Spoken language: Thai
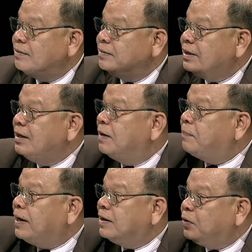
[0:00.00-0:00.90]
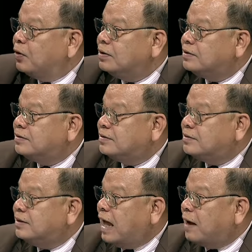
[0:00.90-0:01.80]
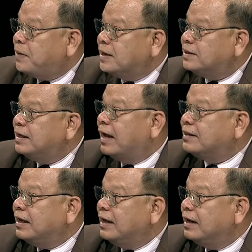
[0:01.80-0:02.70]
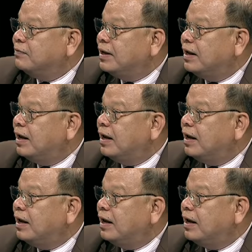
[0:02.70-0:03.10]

เสื้อเหลืองไปยังโดนลากมาให้แสอแดงตีเลยวันนั้น